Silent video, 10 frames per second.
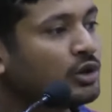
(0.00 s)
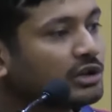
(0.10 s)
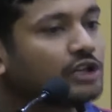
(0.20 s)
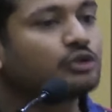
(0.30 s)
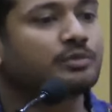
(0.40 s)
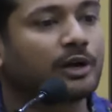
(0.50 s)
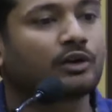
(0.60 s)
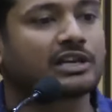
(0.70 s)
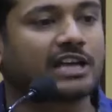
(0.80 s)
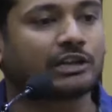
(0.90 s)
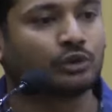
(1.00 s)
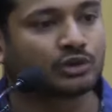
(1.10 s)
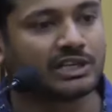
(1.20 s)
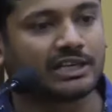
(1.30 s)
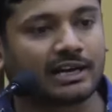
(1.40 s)
छोटे दुश्मनों के साथ
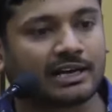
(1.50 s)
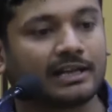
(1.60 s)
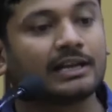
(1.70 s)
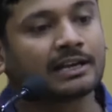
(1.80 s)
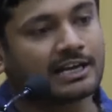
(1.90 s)
दोस्ती करके